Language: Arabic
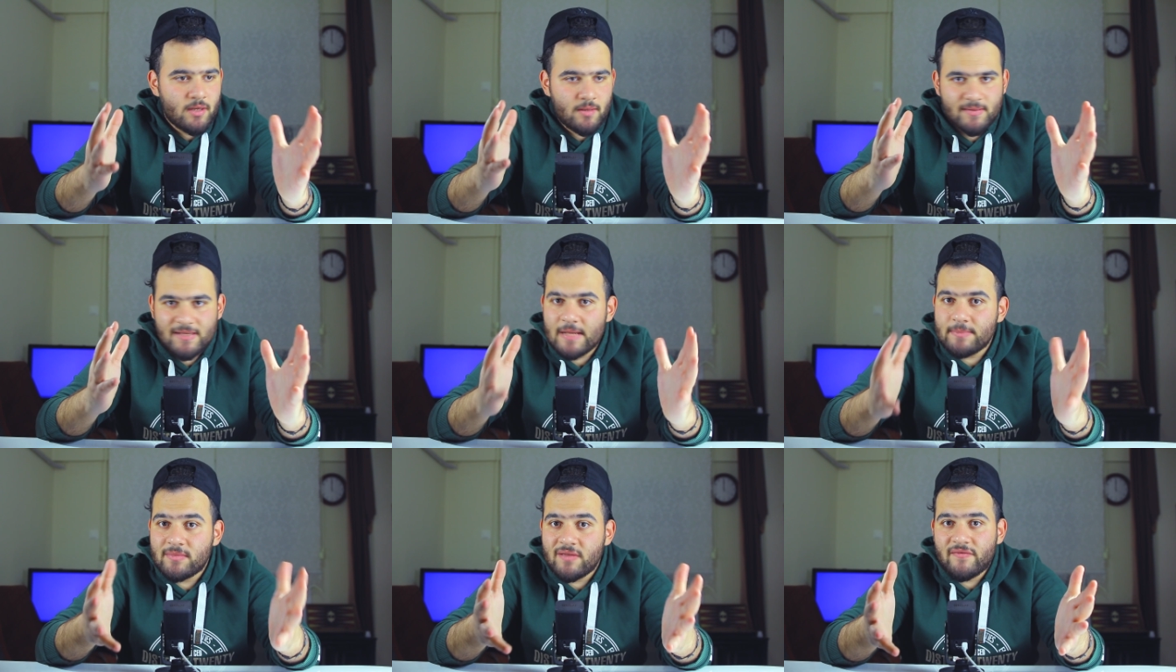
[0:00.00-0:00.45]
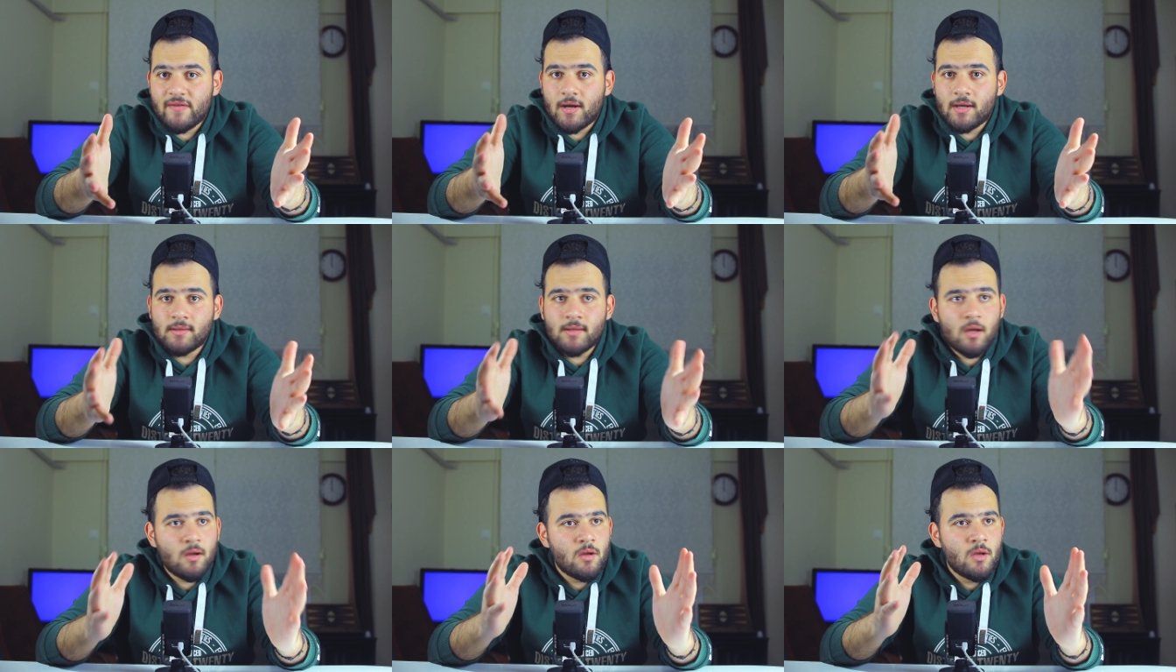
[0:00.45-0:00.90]
هيك ثابته في
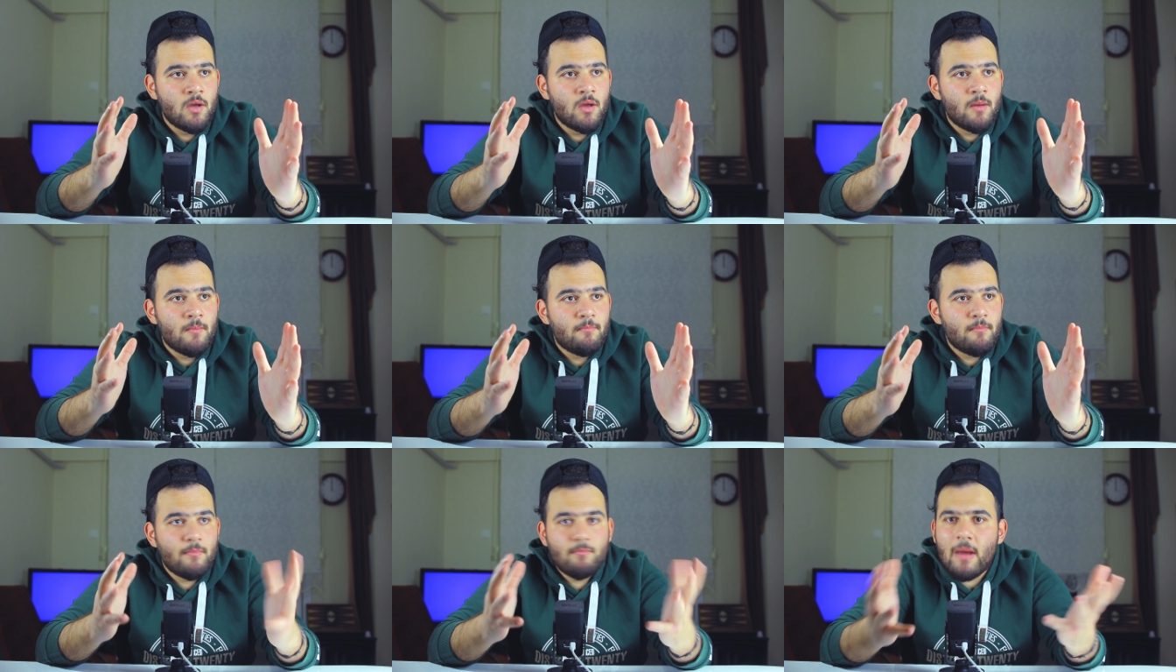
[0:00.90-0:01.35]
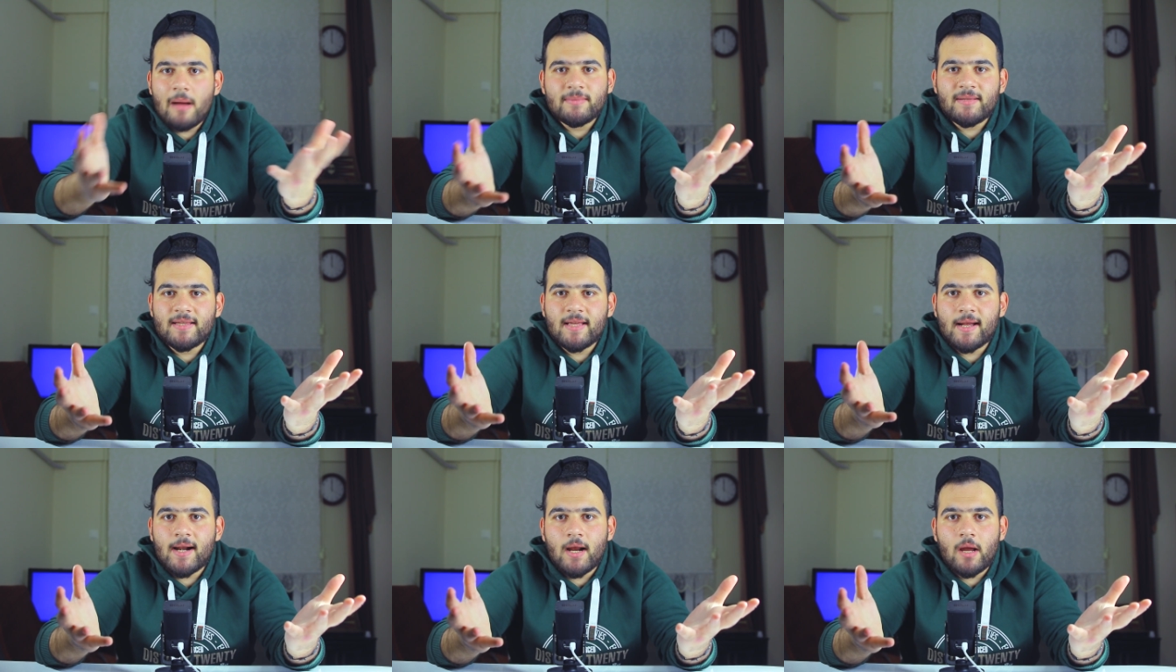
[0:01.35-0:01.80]
ارضها ما عم
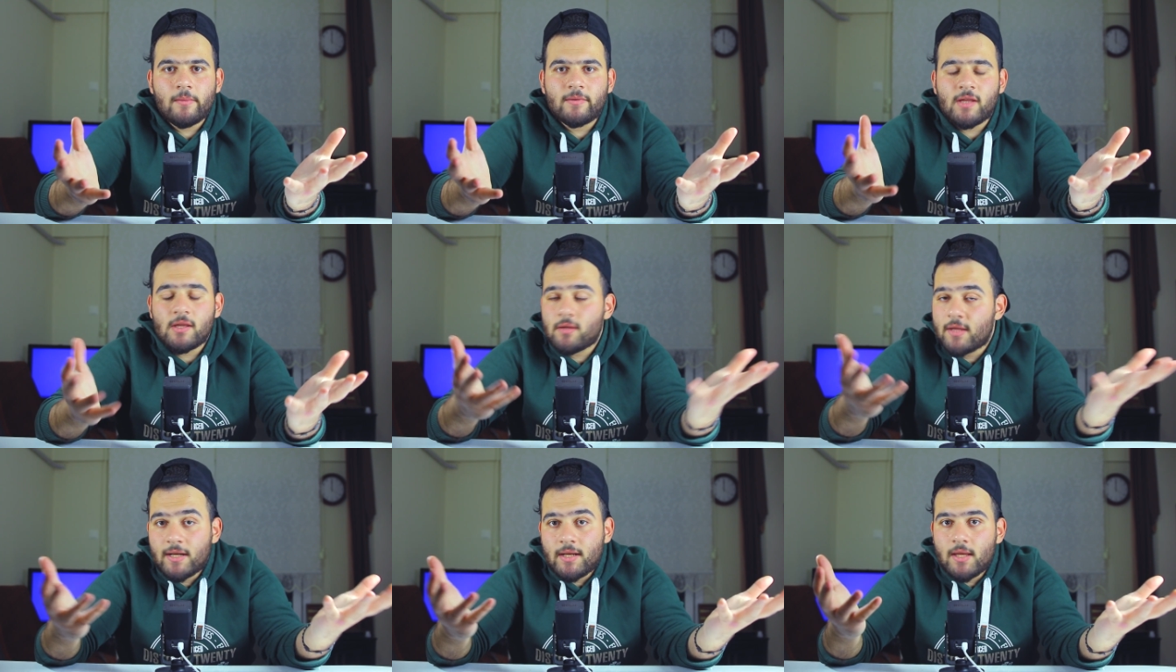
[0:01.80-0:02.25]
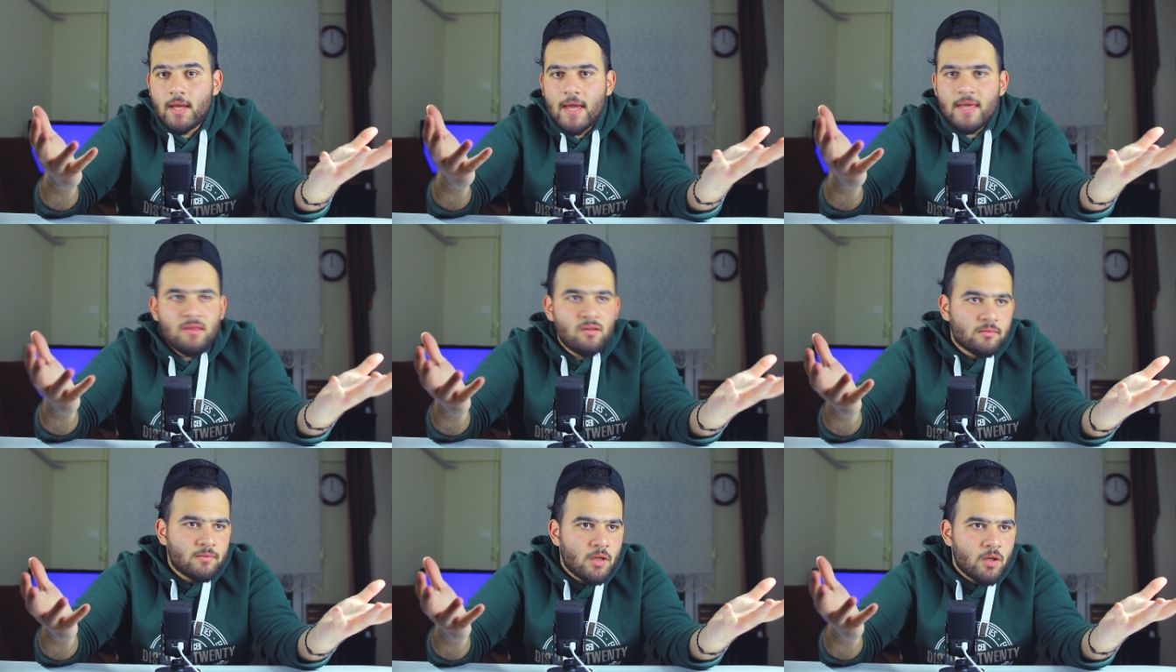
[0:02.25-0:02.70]
تتحرك ابدا يعني
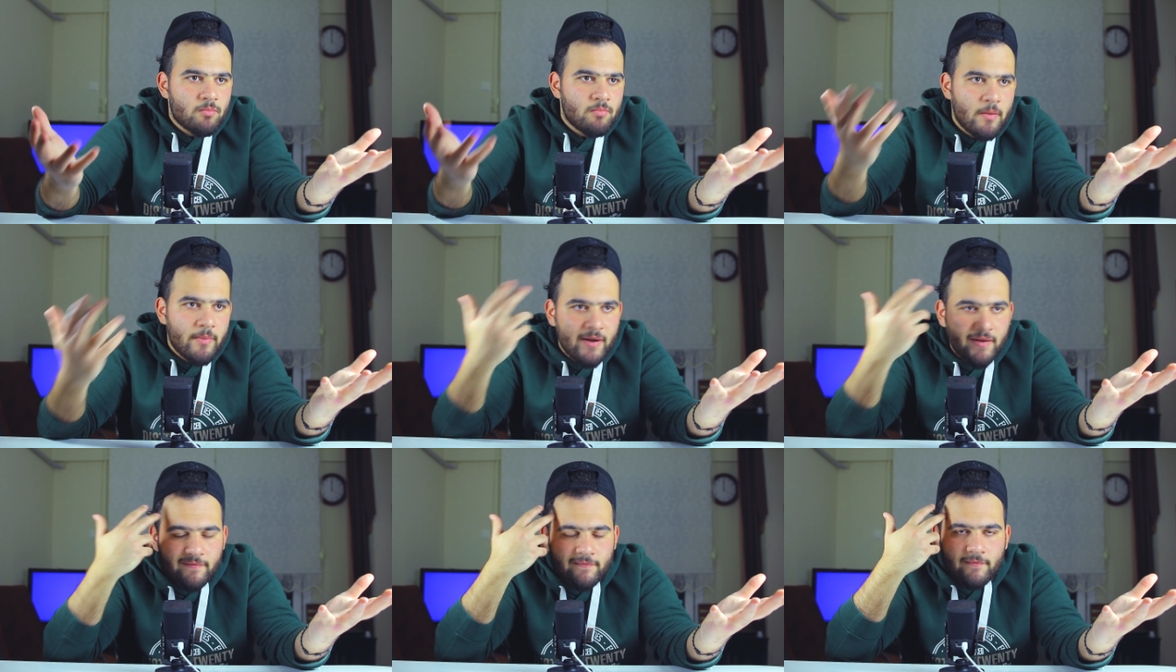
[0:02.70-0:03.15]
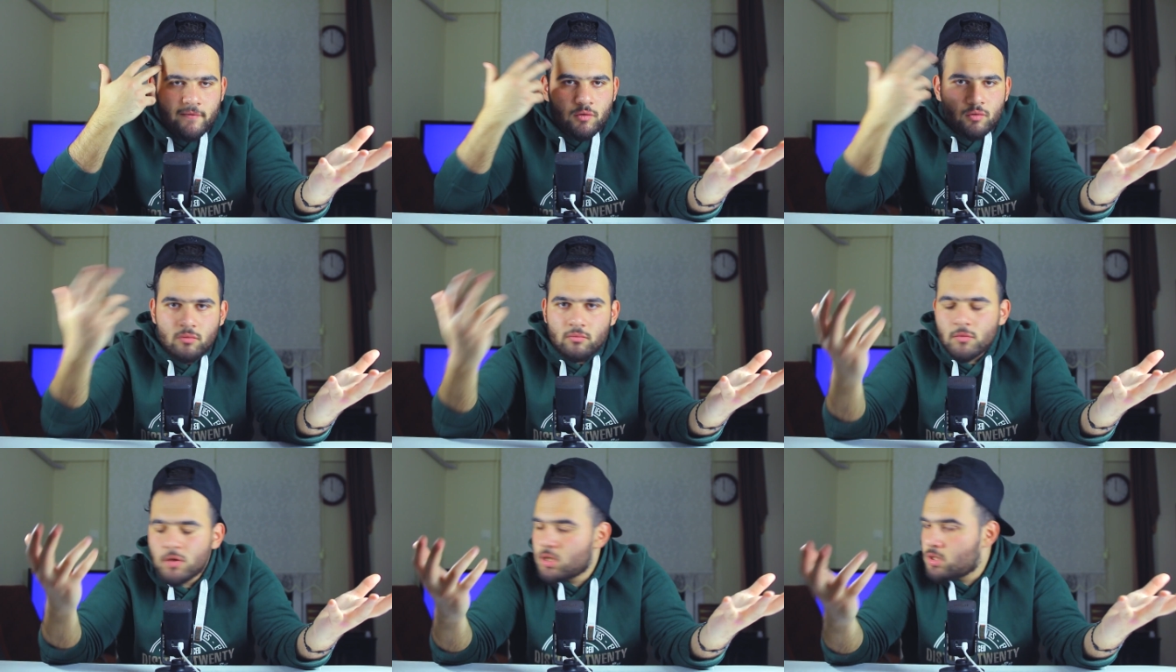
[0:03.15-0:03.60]
هي النقطه ما بعرف
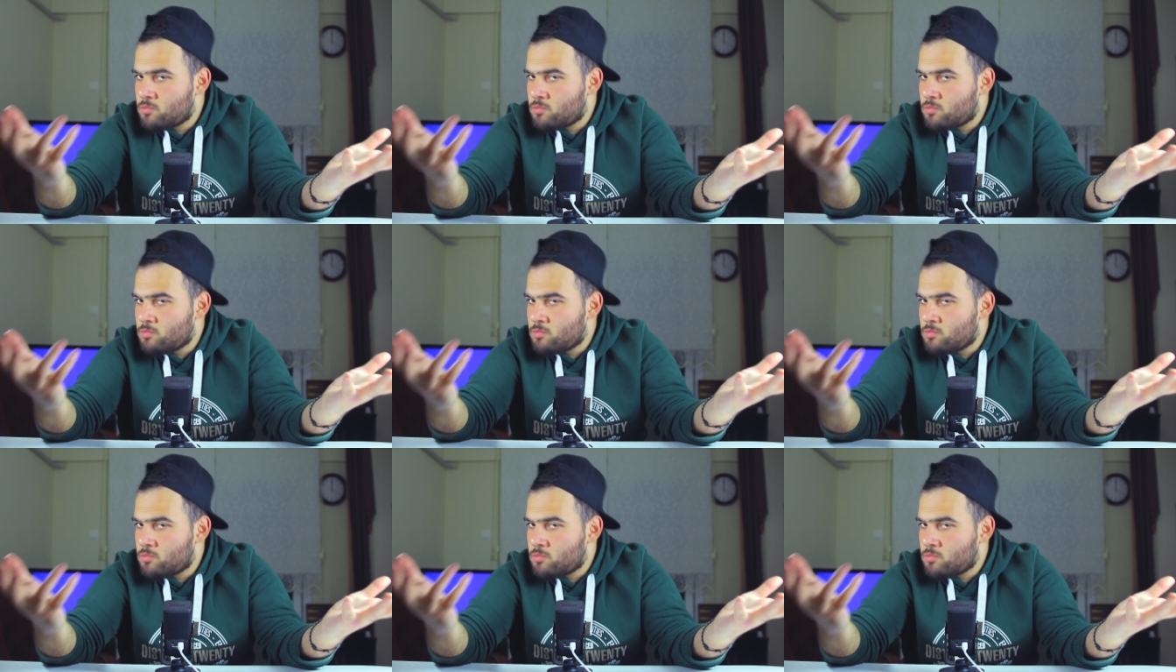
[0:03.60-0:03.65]
انه